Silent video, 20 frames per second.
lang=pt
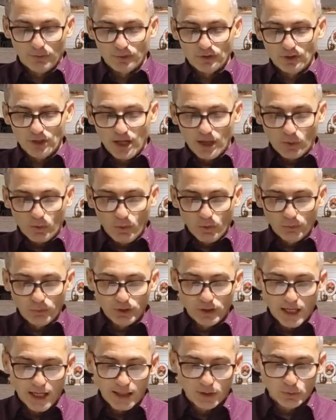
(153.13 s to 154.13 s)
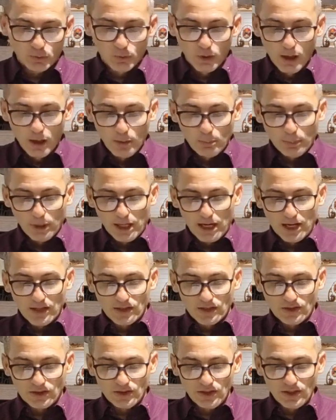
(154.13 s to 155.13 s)
Você é convidado para
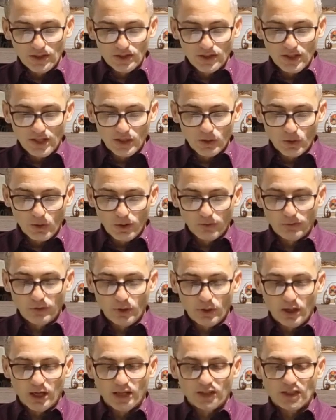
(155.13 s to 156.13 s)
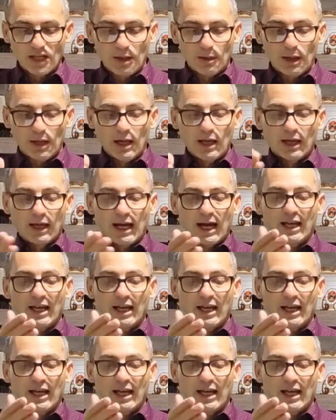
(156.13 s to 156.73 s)
as 19 horas a